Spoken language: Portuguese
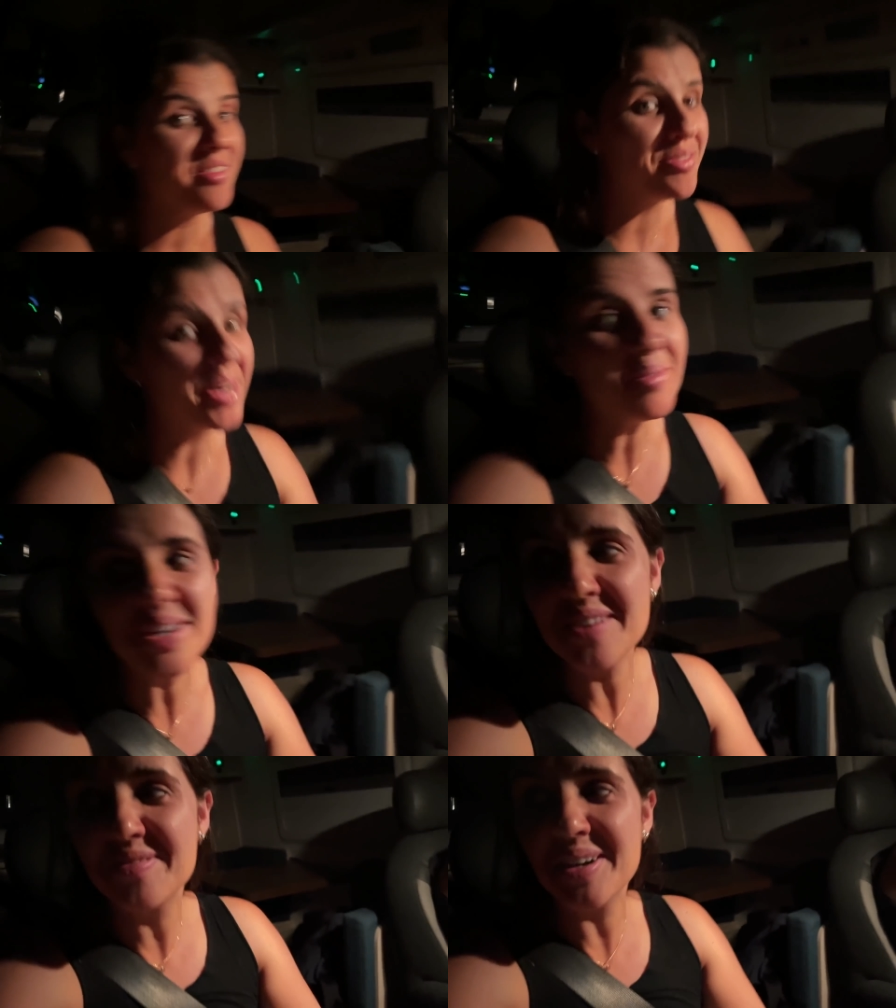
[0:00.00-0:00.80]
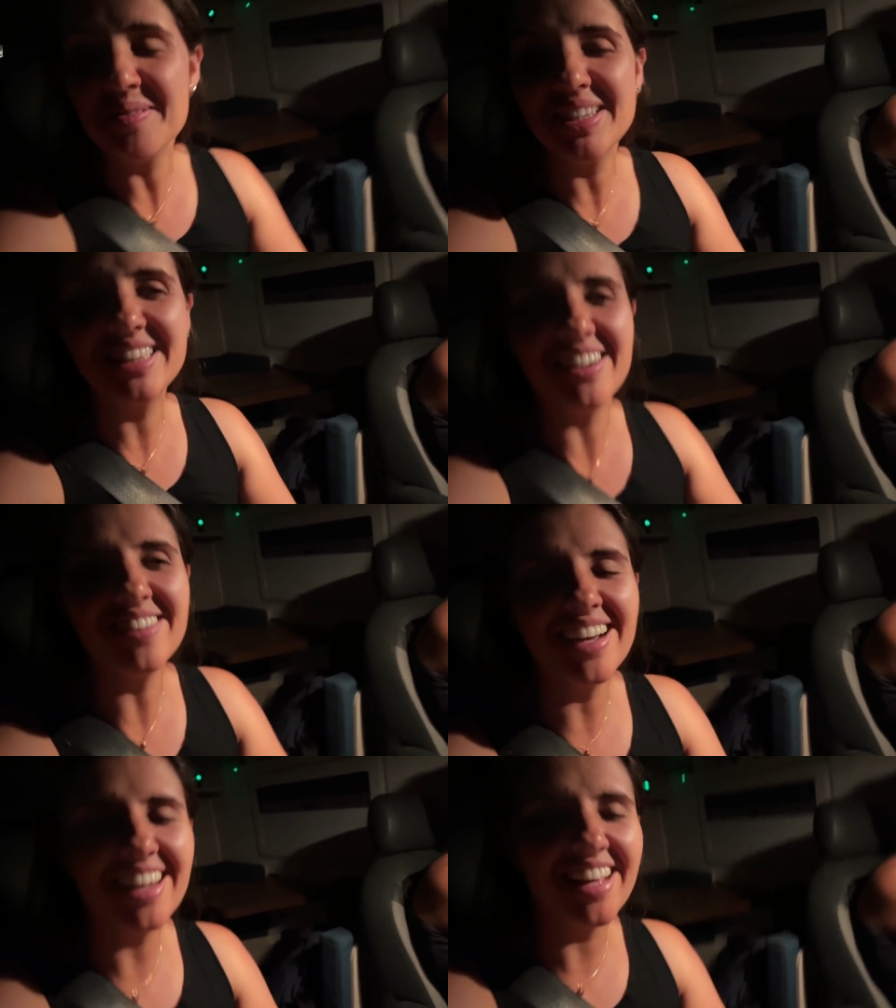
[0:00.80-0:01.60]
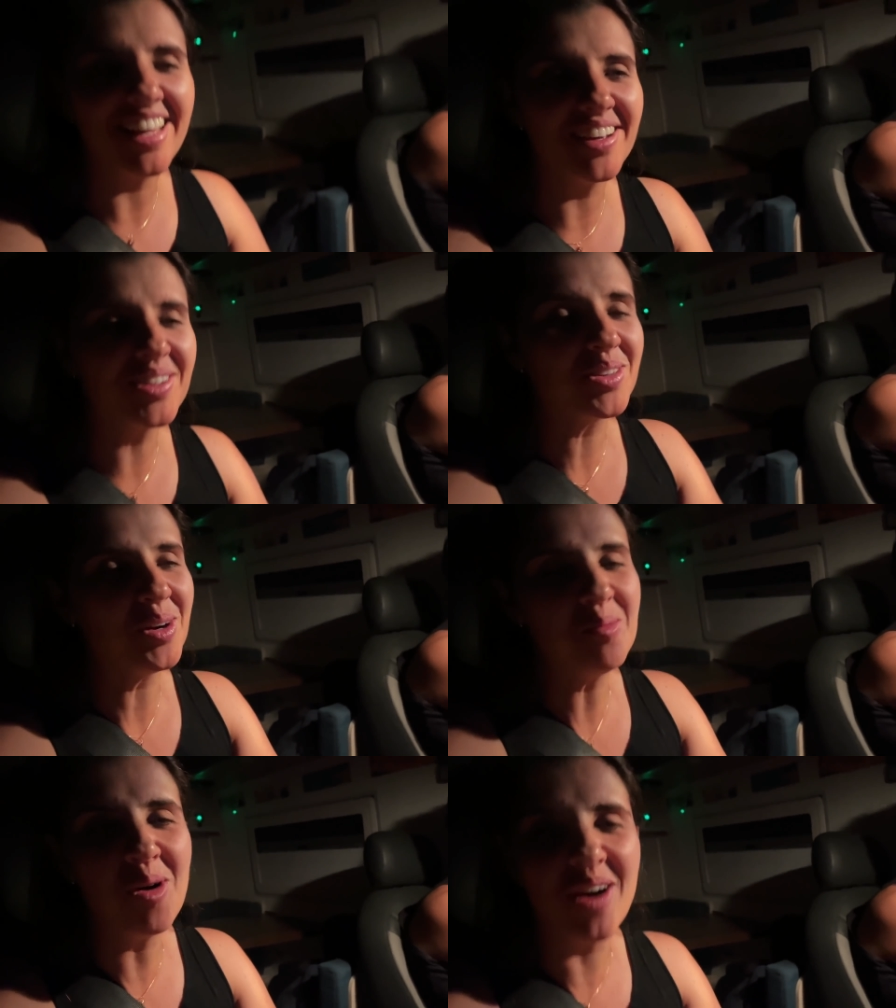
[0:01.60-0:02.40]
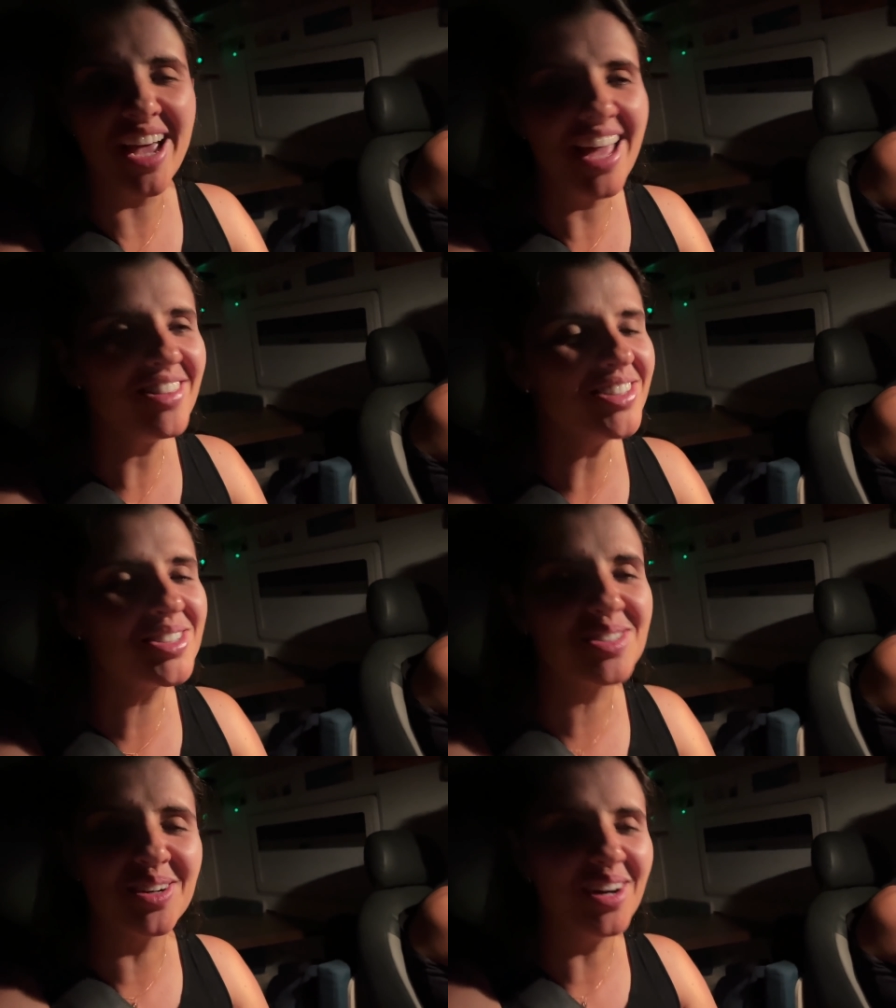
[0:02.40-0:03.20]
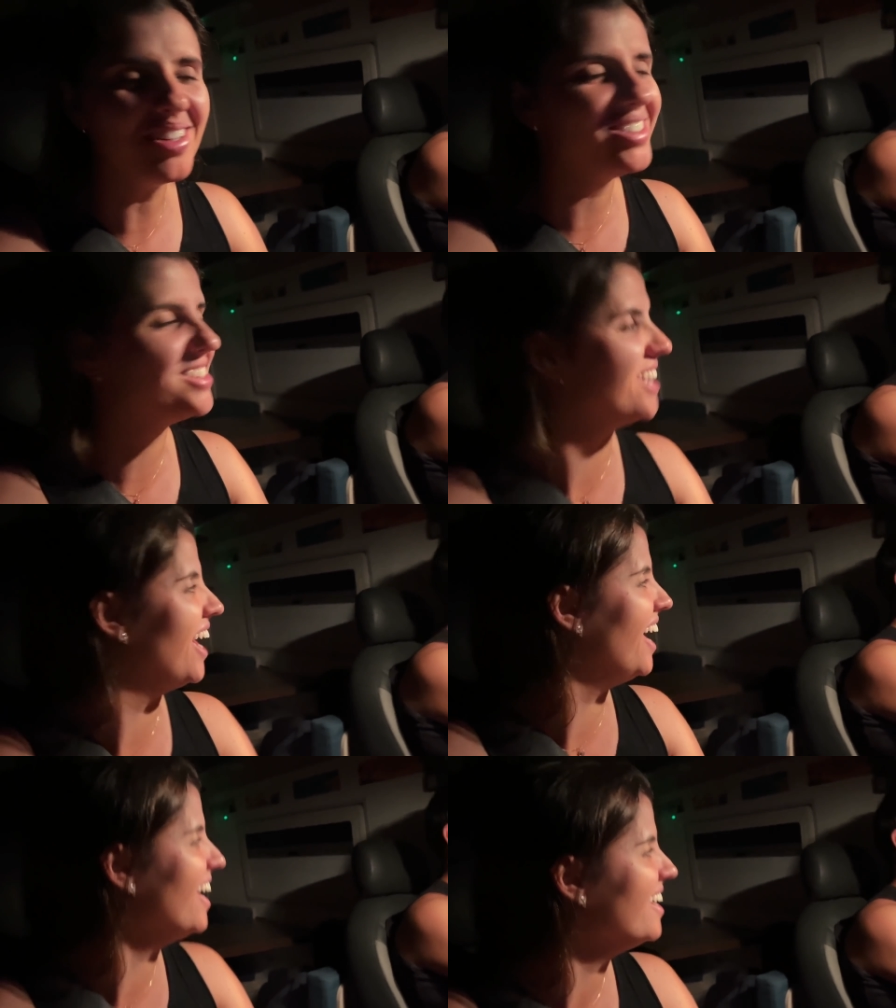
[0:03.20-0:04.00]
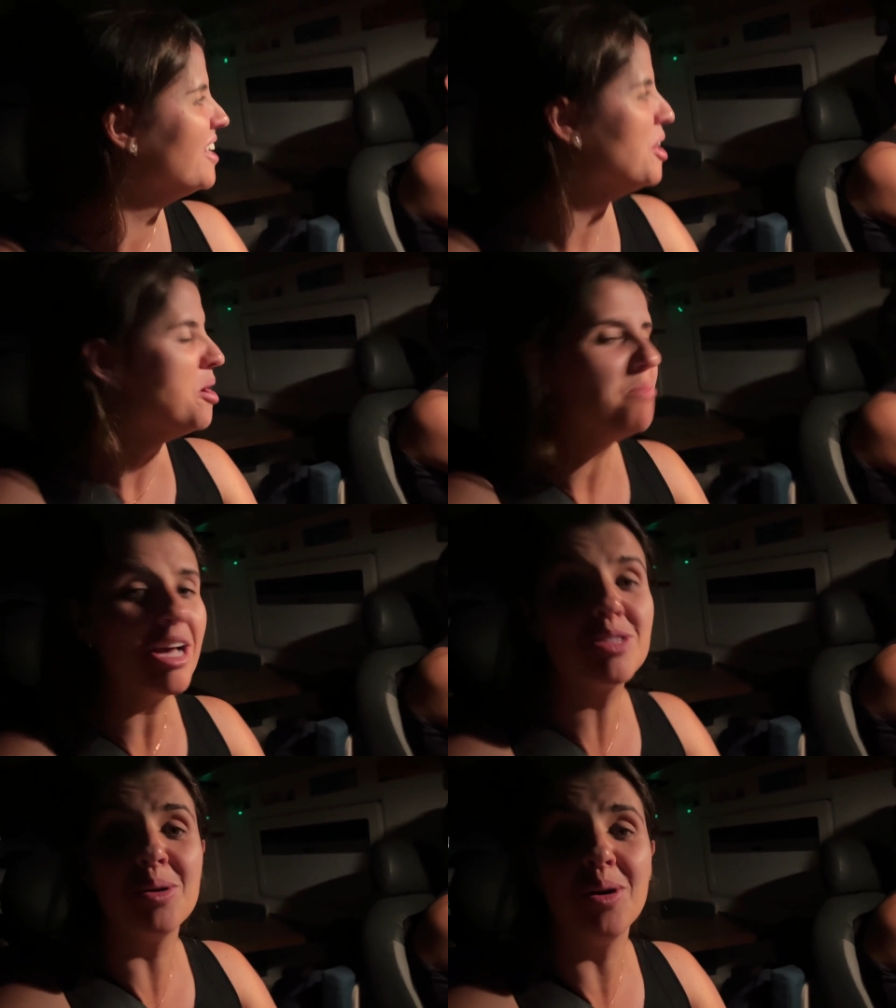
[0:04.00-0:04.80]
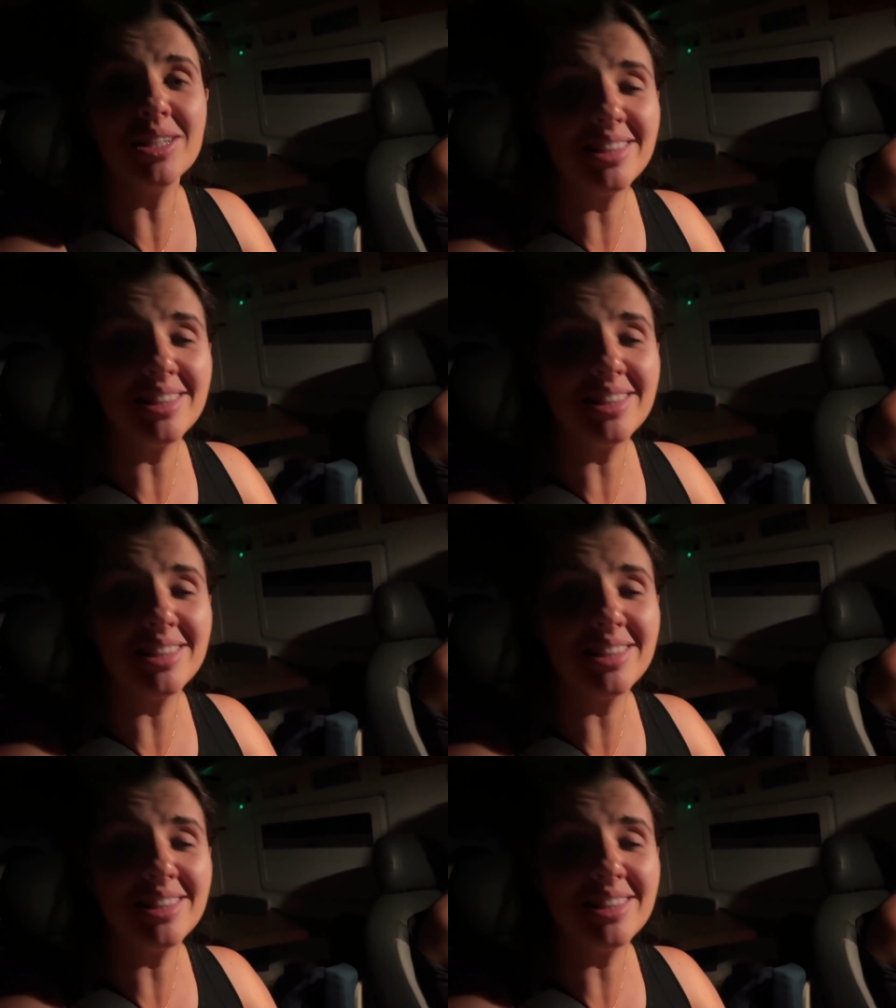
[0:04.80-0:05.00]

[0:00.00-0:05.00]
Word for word: vamos que vamos então, galera. Eu tô morrendo de sono já, mas o Rô